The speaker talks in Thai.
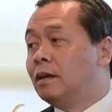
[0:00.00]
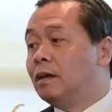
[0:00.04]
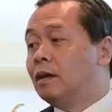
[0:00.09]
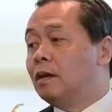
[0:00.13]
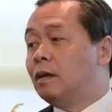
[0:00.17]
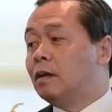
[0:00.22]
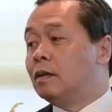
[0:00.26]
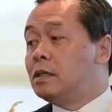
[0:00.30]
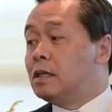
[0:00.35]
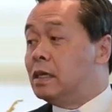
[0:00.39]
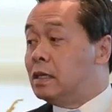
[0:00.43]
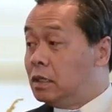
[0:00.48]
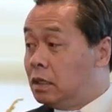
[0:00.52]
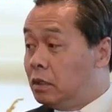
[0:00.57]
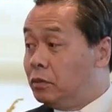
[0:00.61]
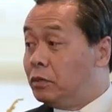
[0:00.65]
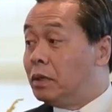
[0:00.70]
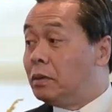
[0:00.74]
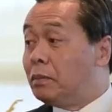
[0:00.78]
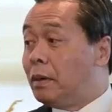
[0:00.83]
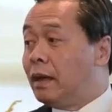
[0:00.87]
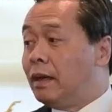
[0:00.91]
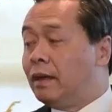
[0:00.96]
ก็เสียชี
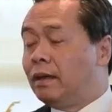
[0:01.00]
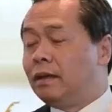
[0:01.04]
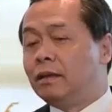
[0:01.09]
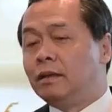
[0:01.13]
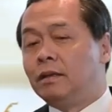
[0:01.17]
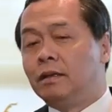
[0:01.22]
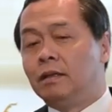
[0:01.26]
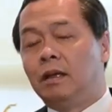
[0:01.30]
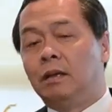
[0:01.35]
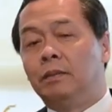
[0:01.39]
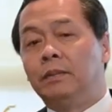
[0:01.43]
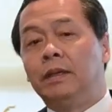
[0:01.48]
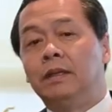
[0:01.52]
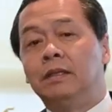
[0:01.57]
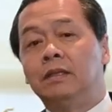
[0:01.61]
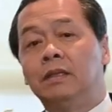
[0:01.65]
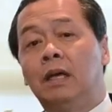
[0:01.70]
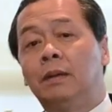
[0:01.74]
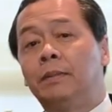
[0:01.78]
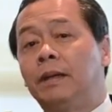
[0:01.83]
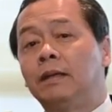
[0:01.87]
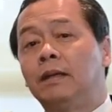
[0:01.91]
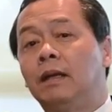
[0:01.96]
วิตไปถ้าเป็นส
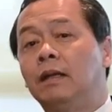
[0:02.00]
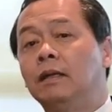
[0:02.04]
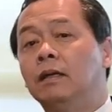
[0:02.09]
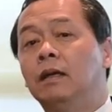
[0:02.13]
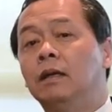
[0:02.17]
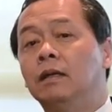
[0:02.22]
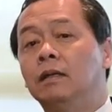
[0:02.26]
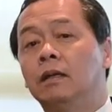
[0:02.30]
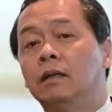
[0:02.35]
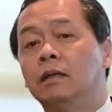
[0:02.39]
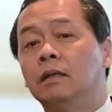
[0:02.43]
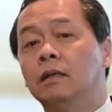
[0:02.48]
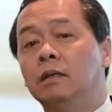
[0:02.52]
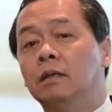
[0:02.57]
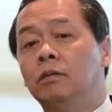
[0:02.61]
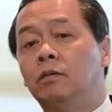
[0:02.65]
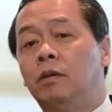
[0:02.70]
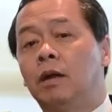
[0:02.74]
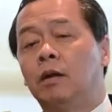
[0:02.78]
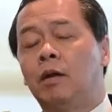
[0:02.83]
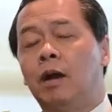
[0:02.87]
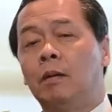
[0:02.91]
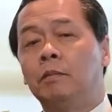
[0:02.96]
ถาบันการเงินก็คือ
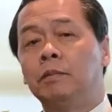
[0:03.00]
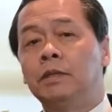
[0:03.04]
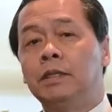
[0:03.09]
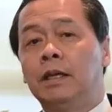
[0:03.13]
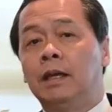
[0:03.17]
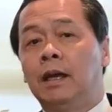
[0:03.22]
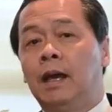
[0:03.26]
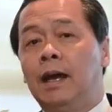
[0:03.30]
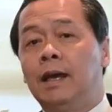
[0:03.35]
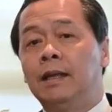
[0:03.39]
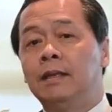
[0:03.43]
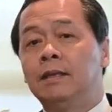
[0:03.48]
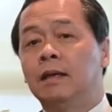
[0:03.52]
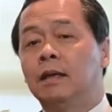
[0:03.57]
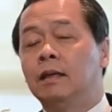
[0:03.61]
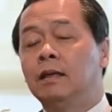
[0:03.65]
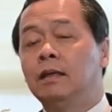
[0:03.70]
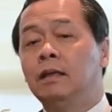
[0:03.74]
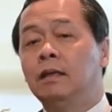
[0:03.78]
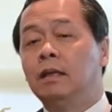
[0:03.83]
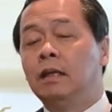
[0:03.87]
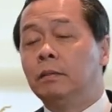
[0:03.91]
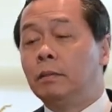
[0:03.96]
ว่าความเสียหายจาก
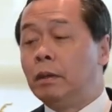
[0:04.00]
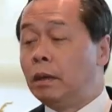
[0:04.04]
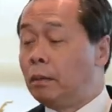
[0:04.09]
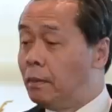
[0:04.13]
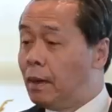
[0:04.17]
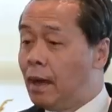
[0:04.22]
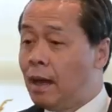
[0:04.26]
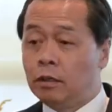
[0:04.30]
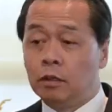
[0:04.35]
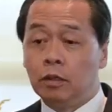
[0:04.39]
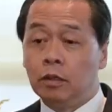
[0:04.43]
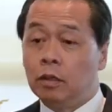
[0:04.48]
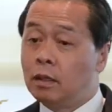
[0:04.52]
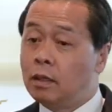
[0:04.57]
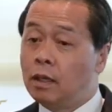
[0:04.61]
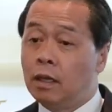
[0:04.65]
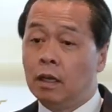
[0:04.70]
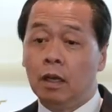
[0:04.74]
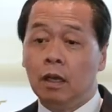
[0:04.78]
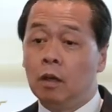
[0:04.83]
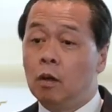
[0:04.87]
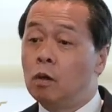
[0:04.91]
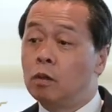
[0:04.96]
หนี้เนี่ยมันมากจนกระ
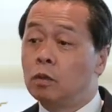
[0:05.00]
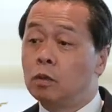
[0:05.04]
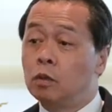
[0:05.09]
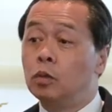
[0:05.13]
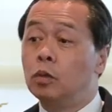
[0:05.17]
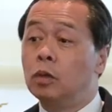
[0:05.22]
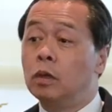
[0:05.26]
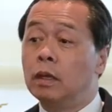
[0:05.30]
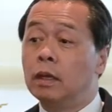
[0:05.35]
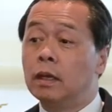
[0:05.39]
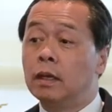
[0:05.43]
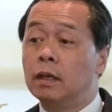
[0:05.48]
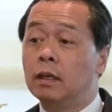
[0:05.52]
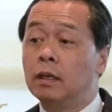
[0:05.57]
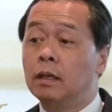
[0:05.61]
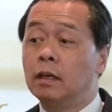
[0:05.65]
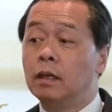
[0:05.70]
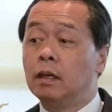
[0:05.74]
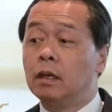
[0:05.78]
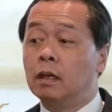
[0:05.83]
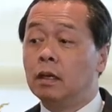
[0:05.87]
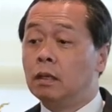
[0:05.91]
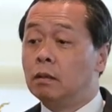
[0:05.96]
ทั่งไอกองทุนเนี่ย
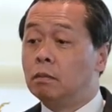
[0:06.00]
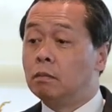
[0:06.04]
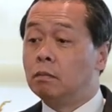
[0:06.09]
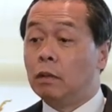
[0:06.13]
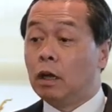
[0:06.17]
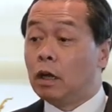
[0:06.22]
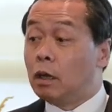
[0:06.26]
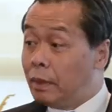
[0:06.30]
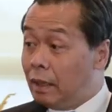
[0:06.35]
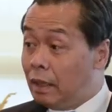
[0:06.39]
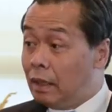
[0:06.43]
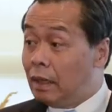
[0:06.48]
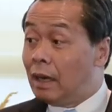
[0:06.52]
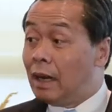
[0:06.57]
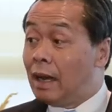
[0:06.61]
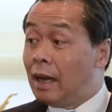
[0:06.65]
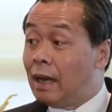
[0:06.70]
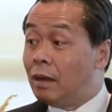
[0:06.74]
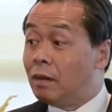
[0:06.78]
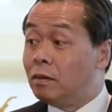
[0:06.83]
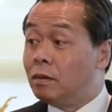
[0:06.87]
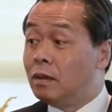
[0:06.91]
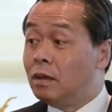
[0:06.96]
มันก็ไม่เหลือ
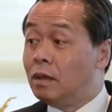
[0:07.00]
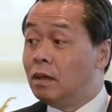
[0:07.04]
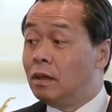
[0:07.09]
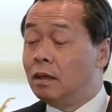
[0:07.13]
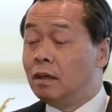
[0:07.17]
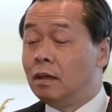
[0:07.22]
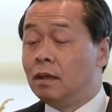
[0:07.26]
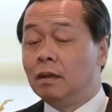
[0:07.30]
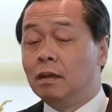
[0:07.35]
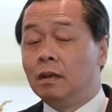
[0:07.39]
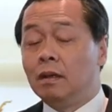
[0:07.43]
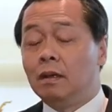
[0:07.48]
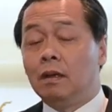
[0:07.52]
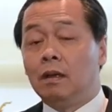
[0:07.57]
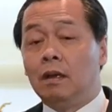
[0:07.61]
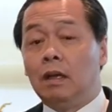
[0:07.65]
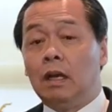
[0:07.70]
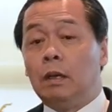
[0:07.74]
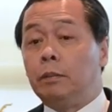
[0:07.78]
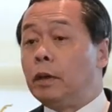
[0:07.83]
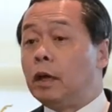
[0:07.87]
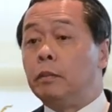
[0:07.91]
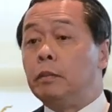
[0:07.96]
แล้ว
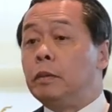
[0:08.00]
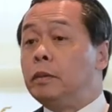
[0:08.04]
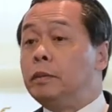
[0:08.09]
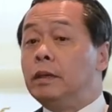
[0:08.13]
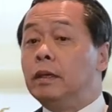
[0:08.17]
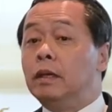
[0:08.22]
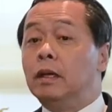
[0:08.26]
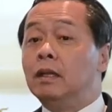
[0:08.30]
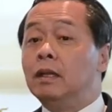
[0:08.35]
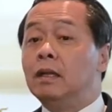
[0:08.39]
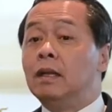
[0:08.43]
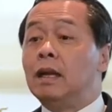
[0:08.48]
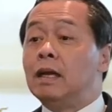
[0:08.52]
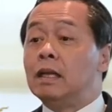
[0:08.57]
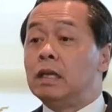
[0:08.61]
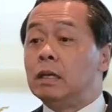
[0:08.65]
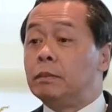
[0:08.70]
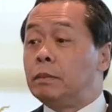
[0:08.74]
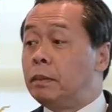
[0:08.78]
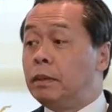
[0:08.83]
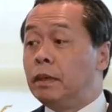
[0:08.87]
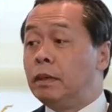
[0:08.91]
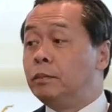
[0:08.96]
แล้วมันก็ไม่มีเงินที่ไหน
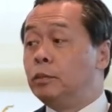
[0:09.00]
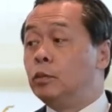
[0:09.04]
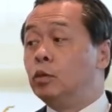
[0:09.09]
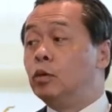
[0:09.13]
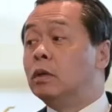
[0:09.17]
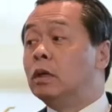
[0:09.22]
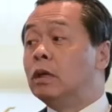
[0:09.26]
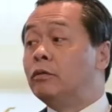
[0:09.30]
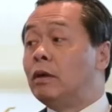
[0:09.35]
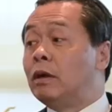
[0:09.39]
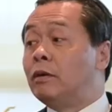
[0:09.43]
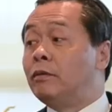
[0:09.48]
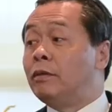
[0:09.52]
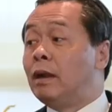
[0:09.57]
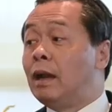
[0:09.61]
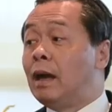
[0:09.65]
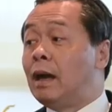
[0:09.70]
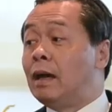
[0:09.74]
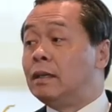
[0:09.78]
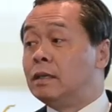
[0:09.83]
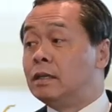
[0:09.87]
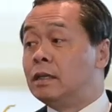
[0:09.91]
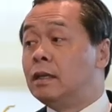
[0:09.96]
จะมาเพิ่มทุนในวันเว
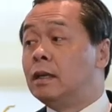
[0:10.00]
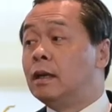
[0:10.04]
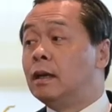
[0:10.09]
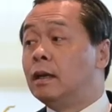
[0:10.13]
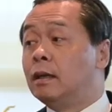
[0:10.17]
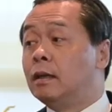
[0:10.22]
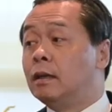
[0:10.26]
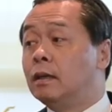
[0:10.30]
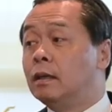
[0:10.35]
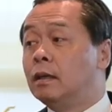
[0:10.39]
ลาเช่นนั้น